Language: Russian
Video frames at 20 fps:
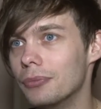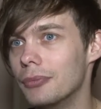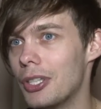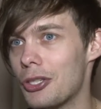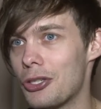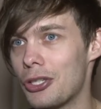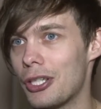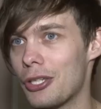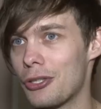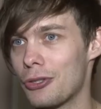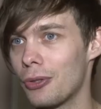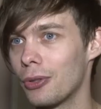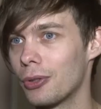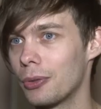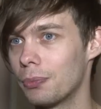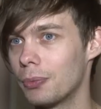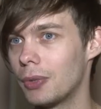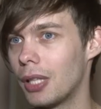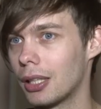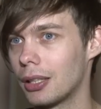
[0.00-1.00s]
я считаю, что
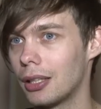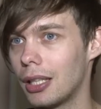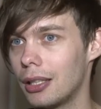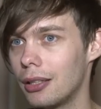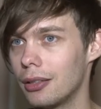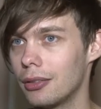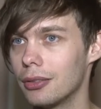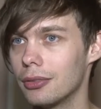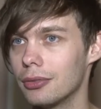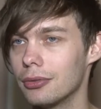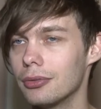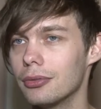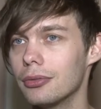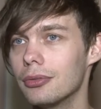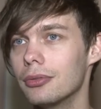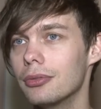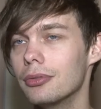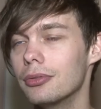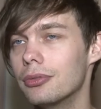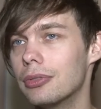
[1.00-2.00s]
так надо
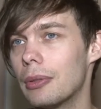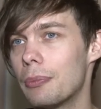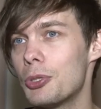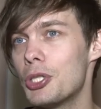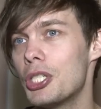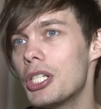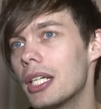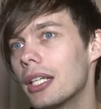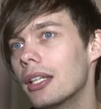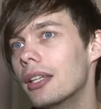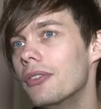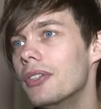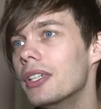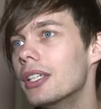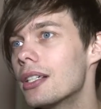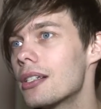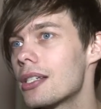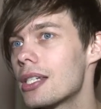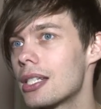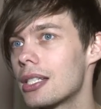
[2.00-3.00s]
вообще
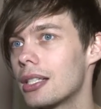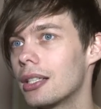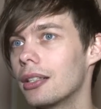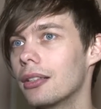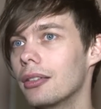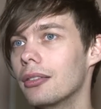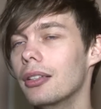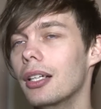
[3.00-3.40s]
двигаться.